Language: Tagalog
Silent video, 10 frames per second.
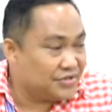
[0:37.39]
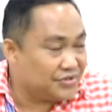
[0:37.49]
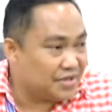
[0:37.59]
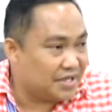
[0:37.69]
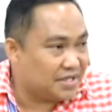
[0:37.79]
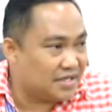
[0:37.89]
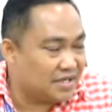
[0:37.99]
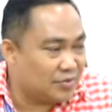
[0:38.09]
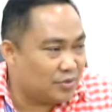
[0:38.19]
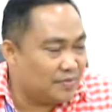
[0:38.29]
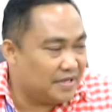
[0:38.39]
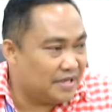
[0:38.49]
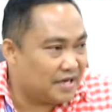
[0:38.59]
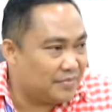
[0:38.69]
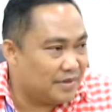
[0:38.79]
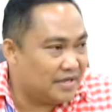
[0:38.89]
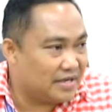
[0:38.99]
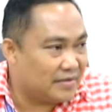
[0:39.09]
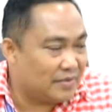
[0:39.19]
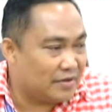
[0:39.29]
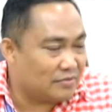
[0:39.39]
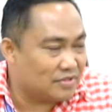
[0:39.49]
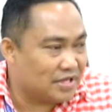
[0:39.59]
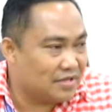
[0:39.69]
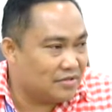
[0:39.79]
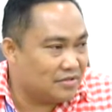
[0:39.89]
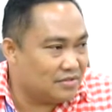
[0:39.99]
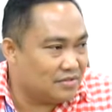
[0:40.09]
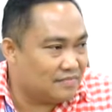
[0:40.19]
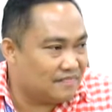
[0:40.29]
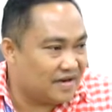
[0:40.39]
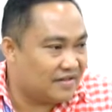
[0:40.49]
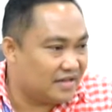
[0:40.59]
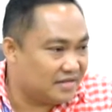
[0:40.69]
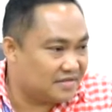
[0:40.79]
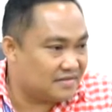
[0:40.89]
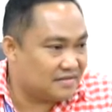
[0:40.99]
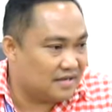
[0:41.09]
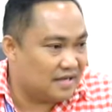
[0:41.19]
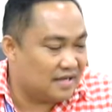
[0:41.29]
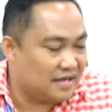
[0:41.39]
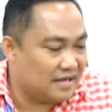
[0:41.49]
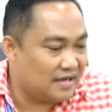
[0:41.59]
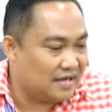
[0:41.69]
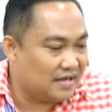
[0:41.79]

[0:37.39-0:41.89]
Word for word: So I think there will be in arrival later, mayroon tayong front desk na